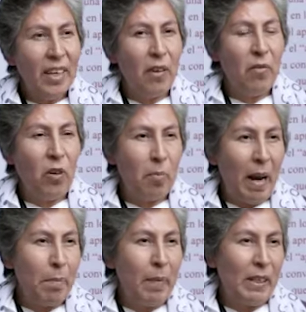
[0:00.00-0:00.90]
y
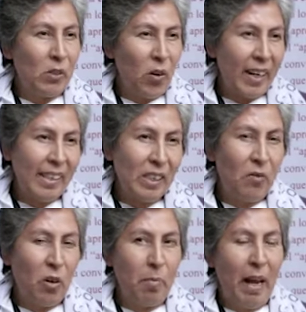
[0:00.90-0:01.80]
formar personas y
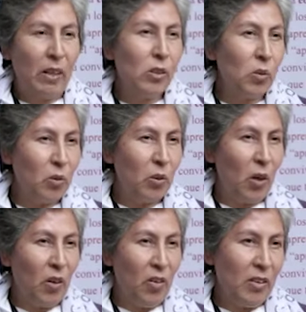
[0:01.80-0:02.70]
formarnos
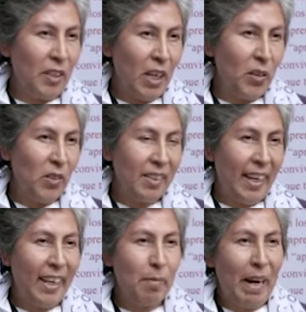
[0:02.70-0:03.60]
junto con los niños
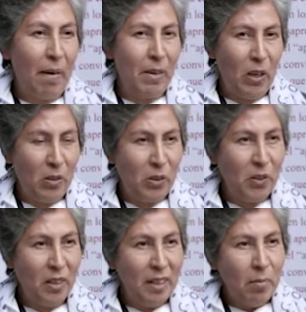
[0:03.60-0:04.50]
es
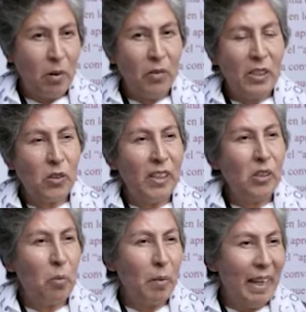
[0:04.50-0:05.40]
maravilloso.
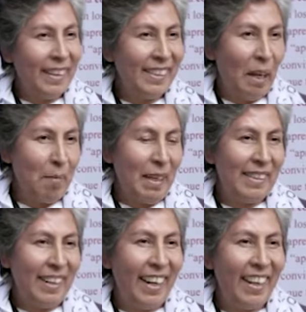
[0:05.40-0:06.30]
Profesores humildes también
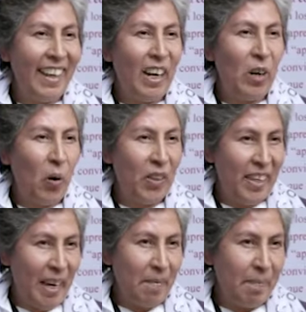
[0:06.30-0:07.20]
se requieren hoy
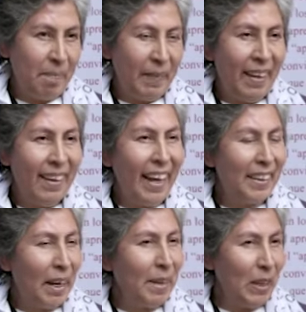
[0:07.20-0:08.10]
día y
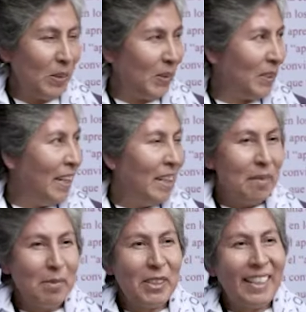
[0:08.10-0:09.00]
atrevidos.
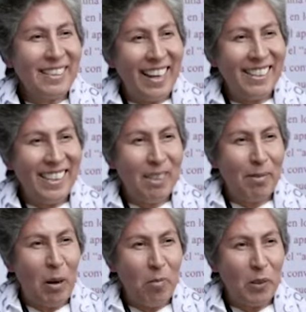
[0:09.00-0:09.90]
Muchas gracias
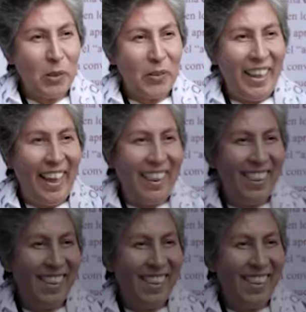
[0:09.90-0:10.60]
por la oportunidad.